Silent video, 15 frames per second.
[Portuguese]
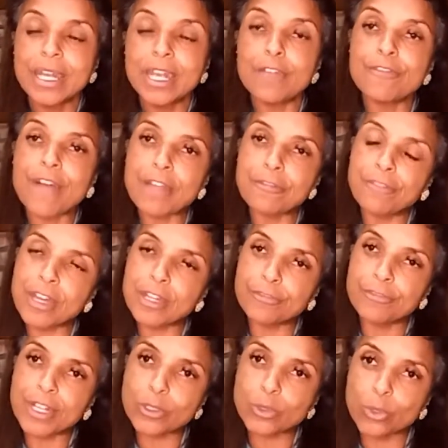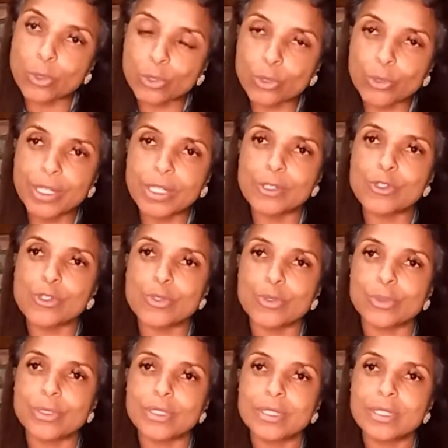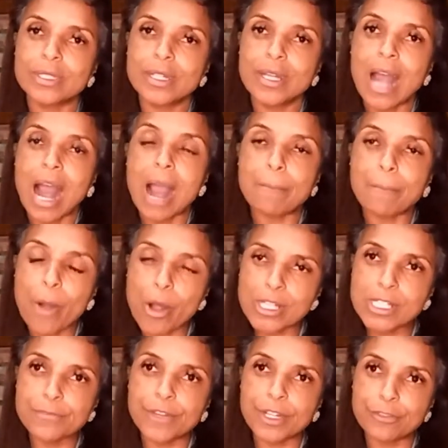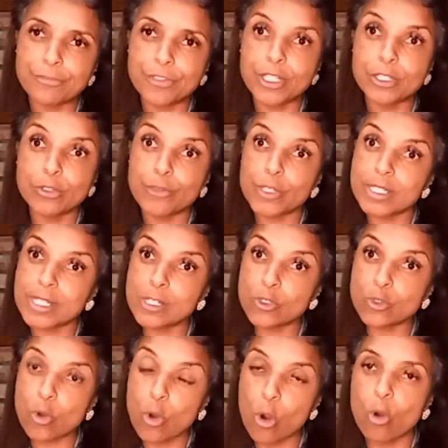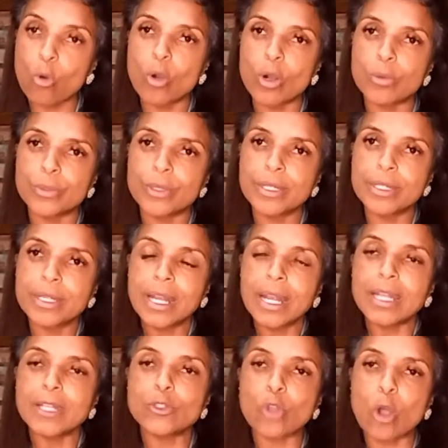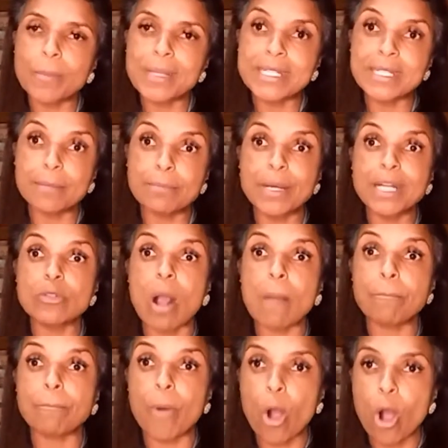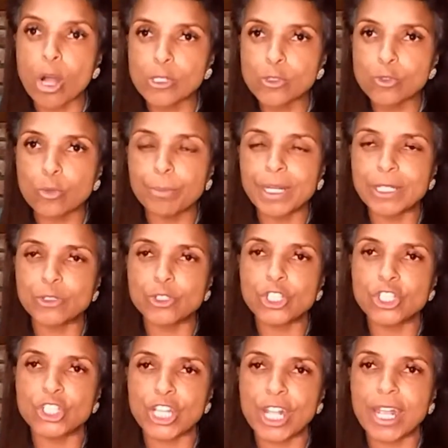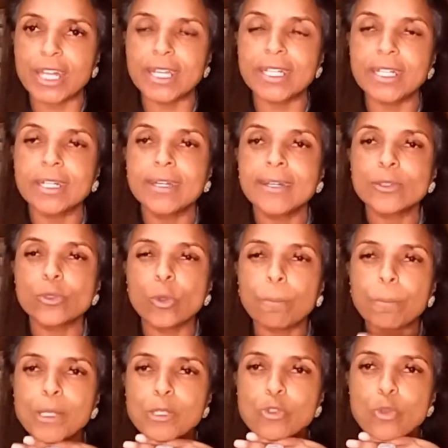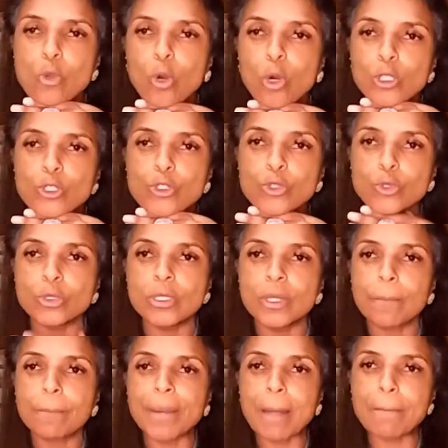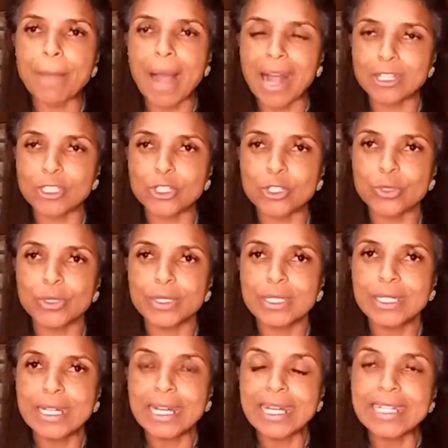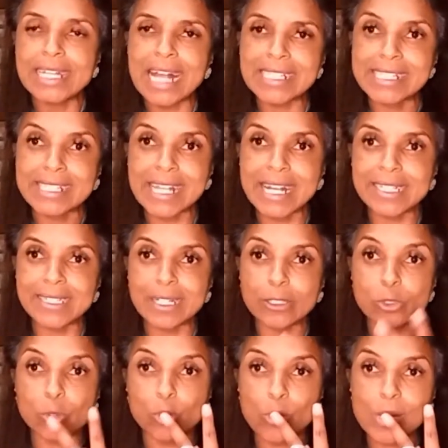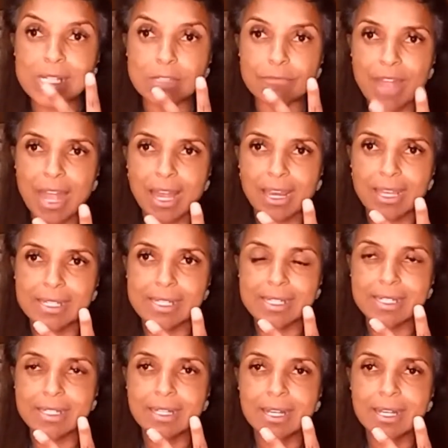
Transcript: e vai ferver tudo isso. Após fervido, vocês coam e tomem esse banho após o banho de higiene, do pescoço para baixo. E acenda duas velas.